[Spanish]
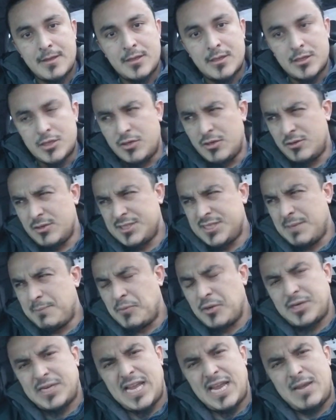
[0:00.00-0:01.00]
Yo no sé
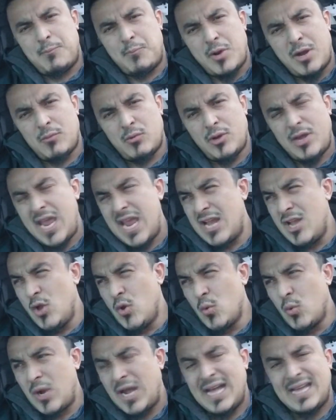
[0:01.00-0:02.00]
por qué el pueblo, en
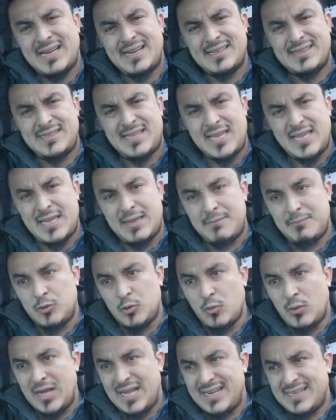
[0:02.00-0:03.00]
lugar, de, en
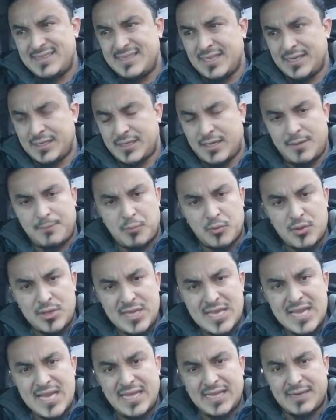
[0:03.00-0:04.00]
lugar de
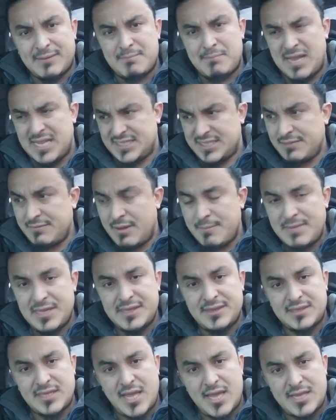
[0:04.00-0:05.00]
repudiar
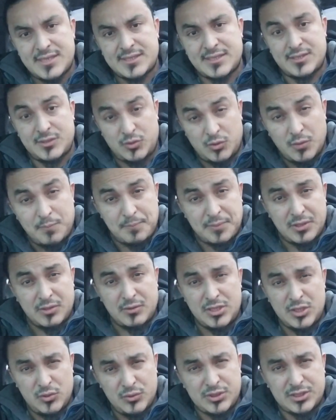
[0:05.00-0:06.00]
masivamente a ese estúpido,
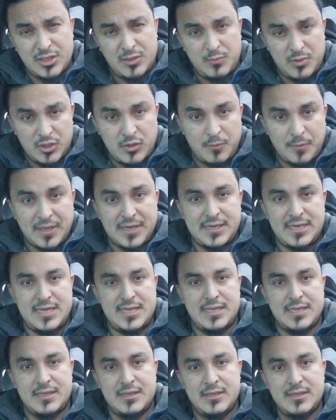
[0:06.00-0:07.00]
inútil, bueno para
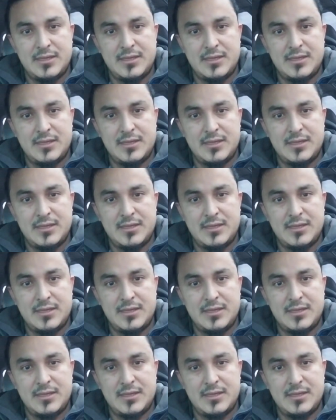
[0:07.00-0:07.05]
nada.